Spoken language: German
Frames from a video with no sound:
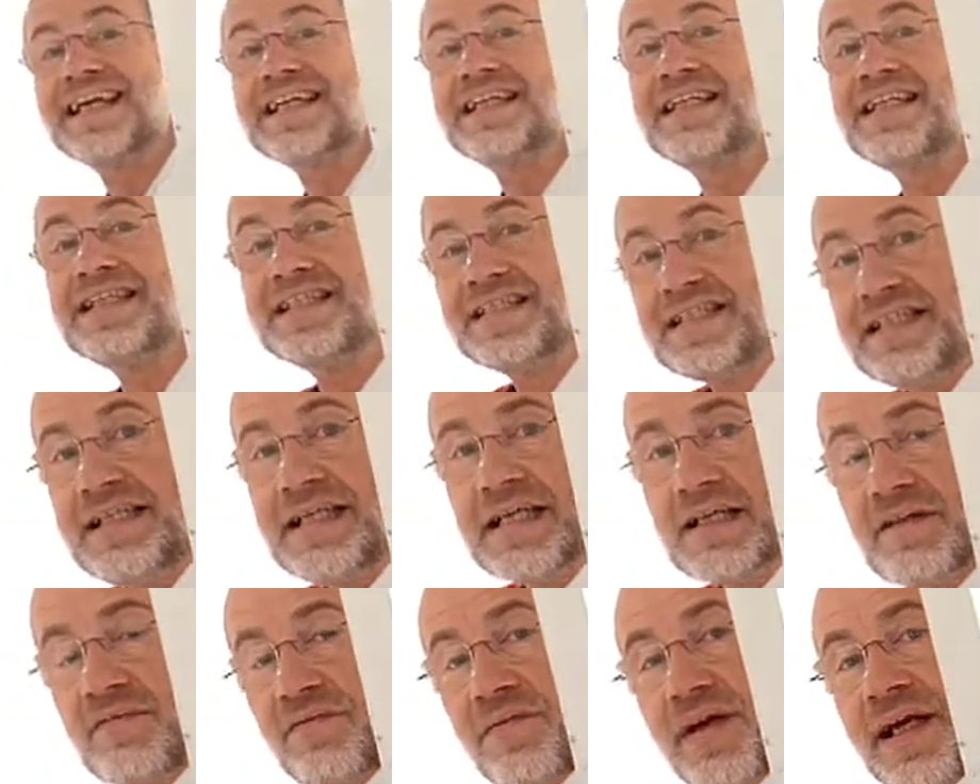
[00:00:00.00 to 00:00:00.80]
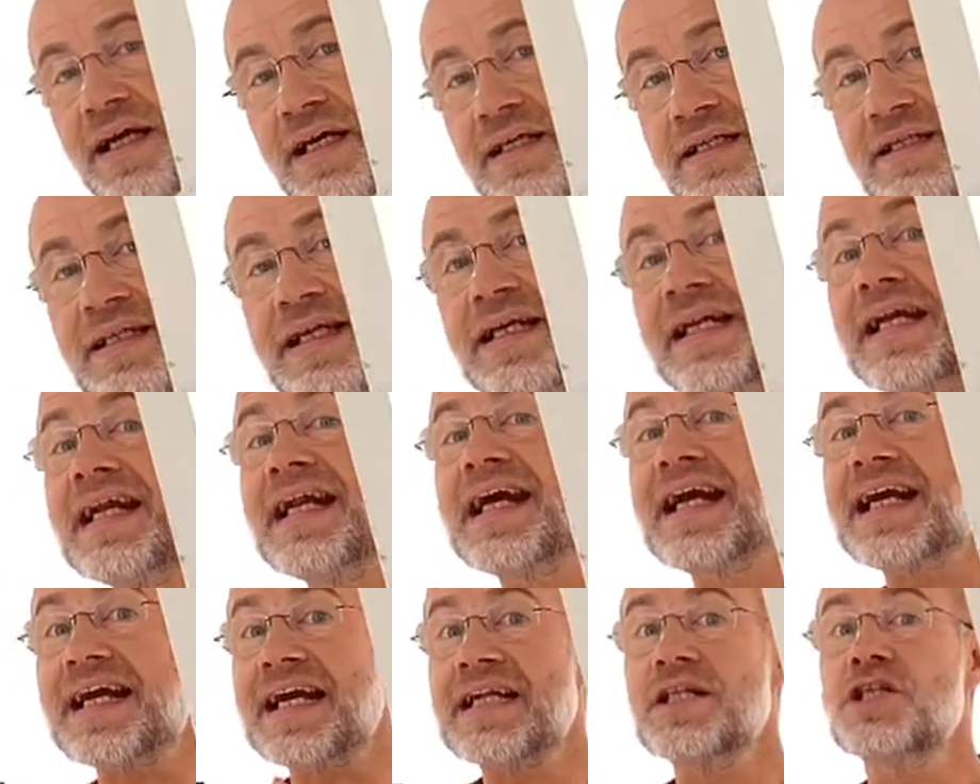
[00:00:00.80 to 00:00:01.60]
kritisiert werden in
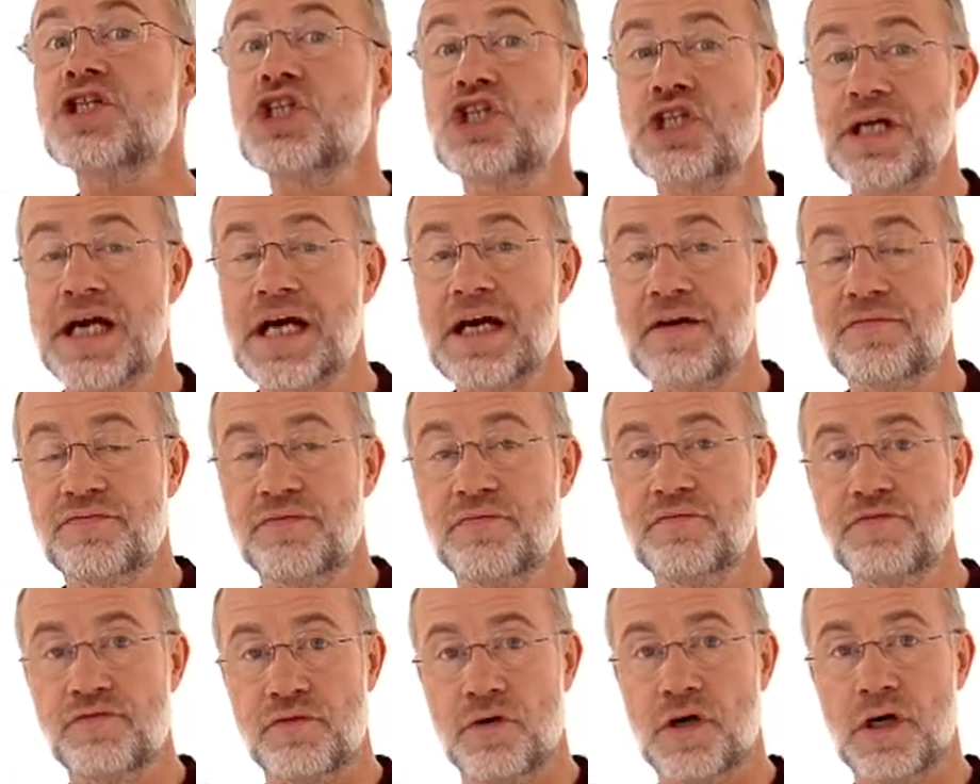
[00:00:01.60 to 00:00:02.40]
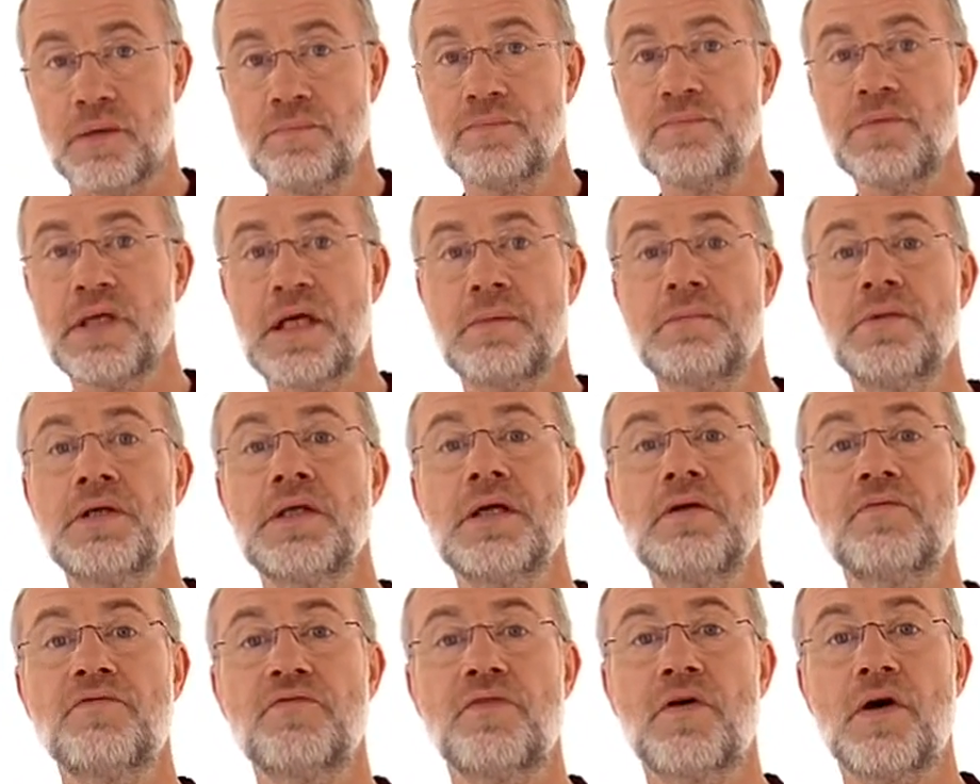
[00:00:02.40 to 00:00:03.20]
einer ganz scharfen Form,
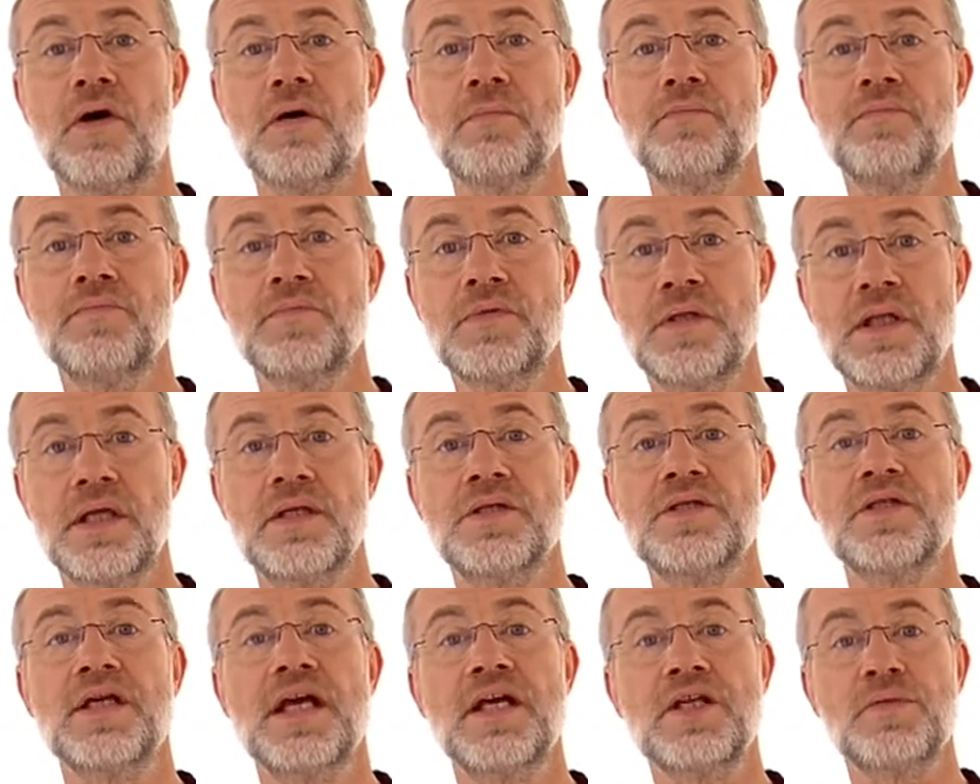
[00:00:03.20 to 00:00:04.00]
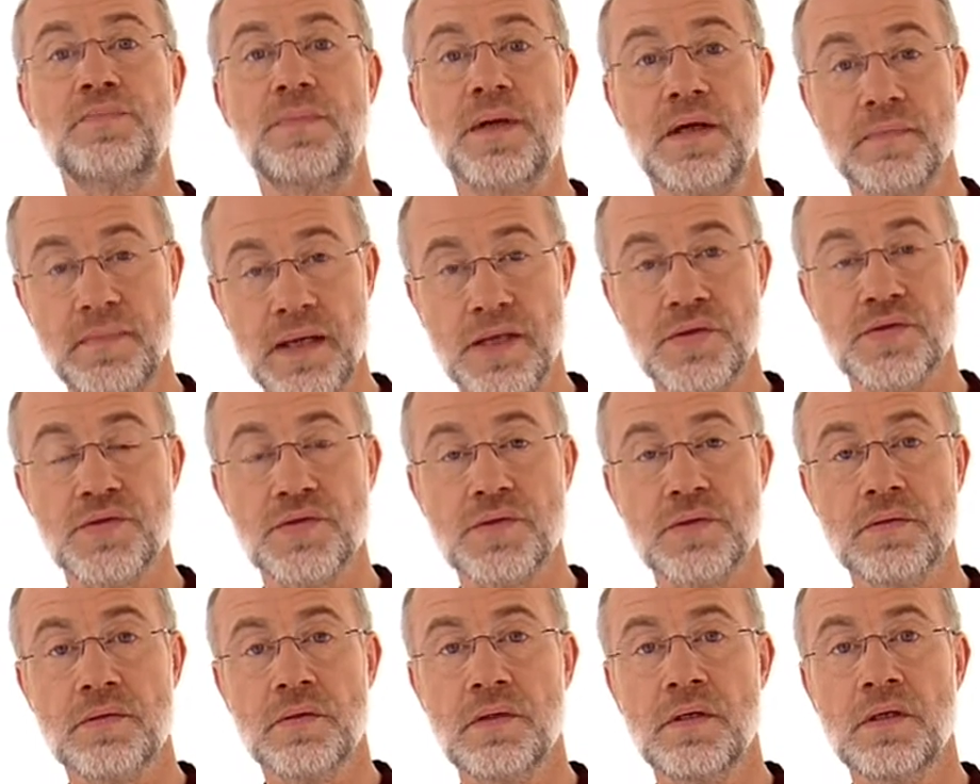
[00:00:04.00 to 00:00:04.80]
nämlich in Form des
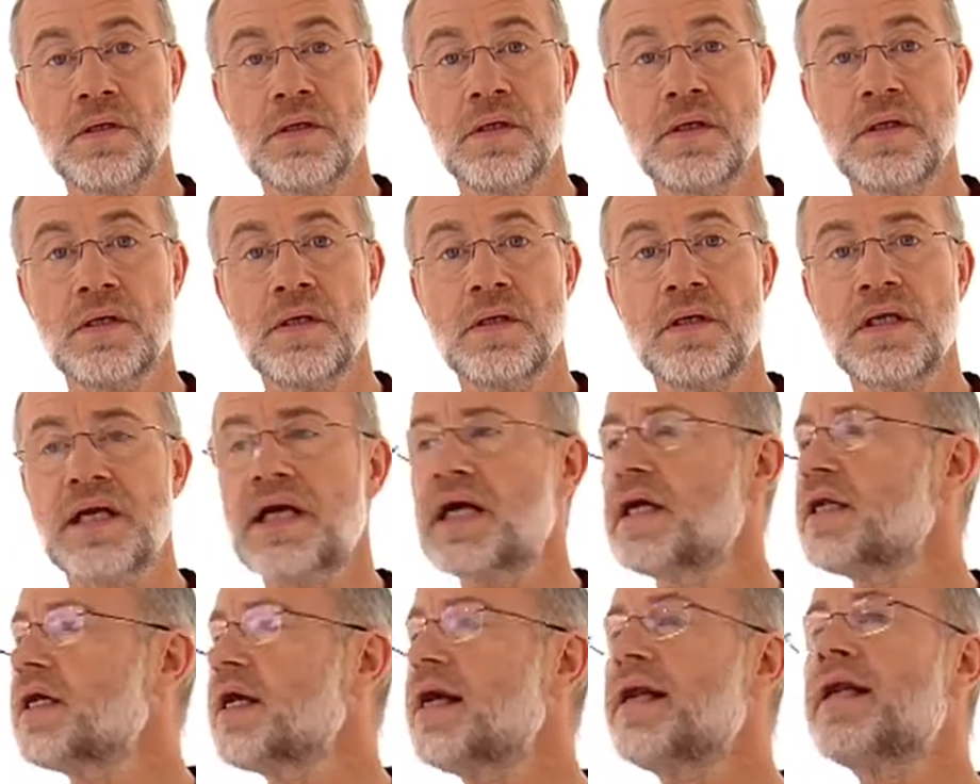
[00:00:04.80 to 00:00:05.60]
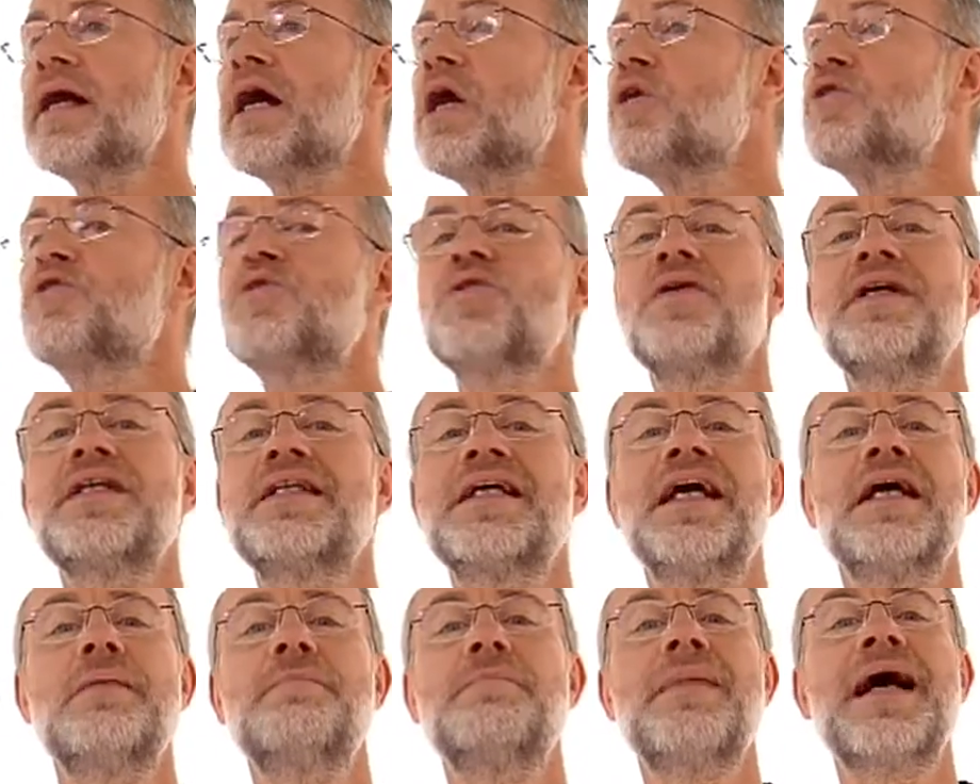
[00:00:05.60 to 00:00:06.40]
Experiments. Da kann eine
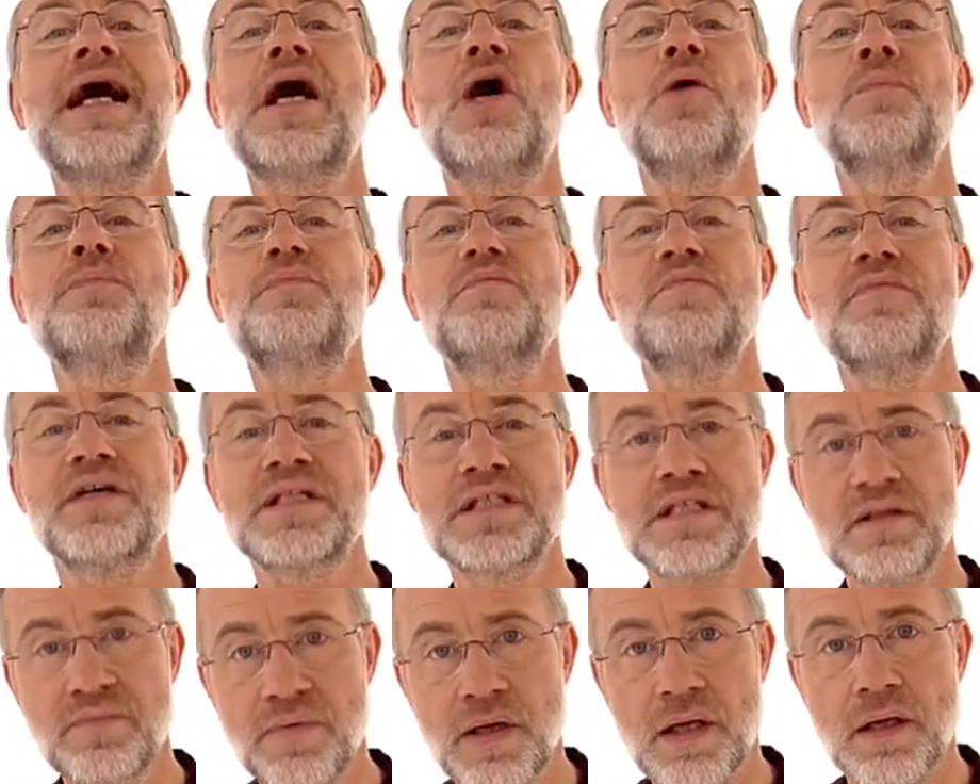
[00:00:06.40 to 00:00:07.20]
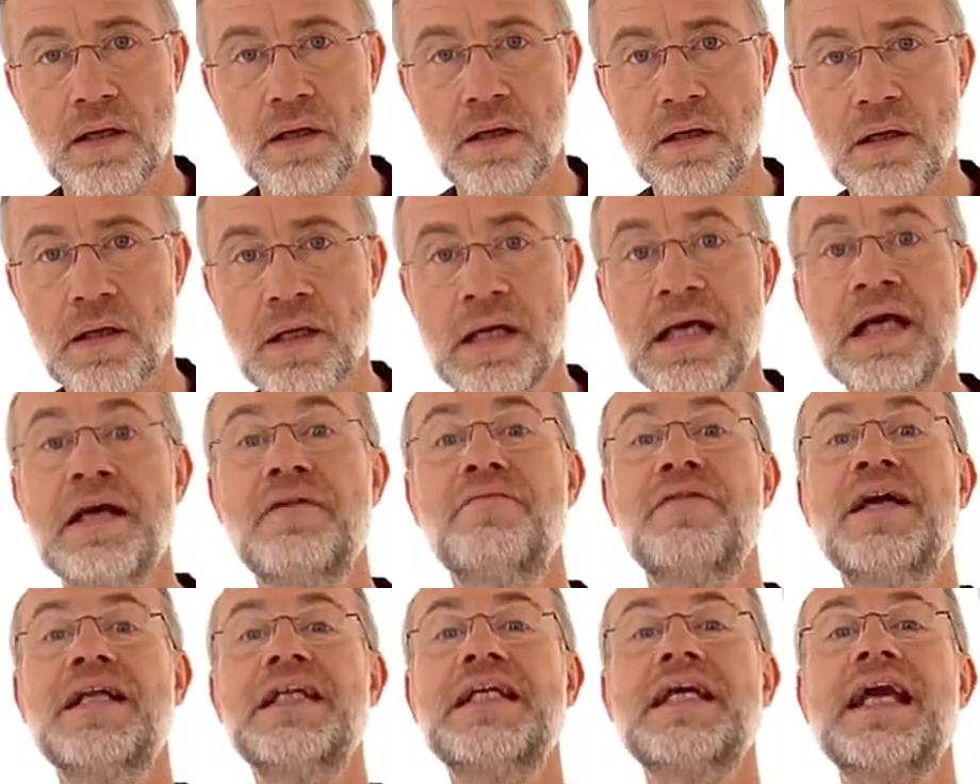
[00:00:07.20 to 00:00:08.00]
Autorität behaupten, was sie will.
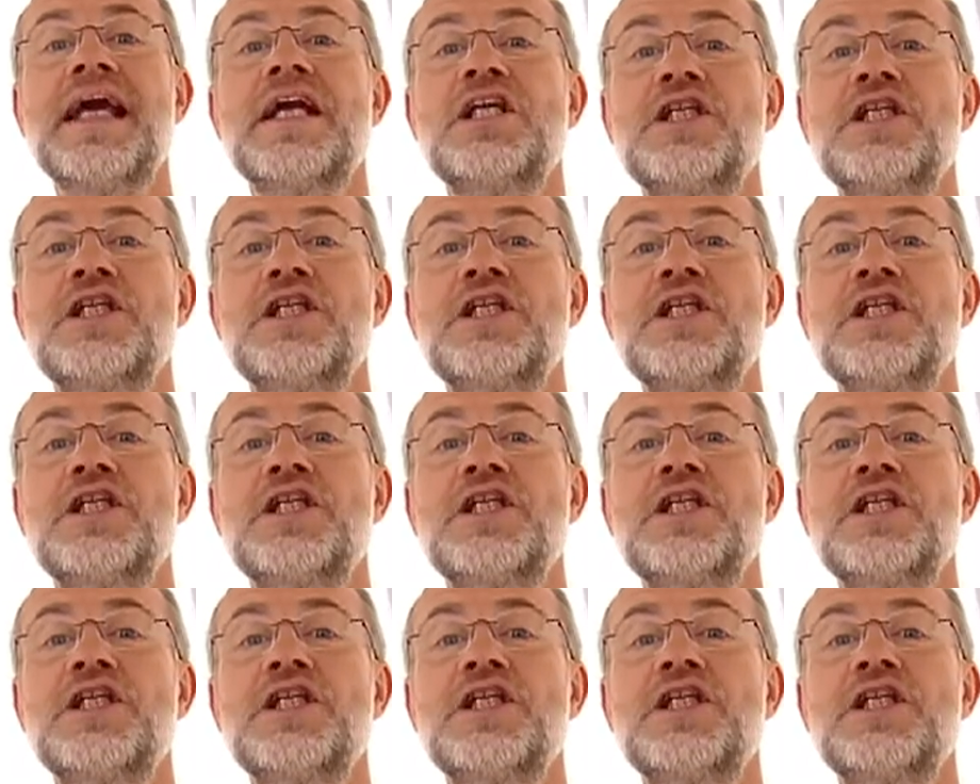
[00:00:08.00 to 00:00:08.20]
Wenn die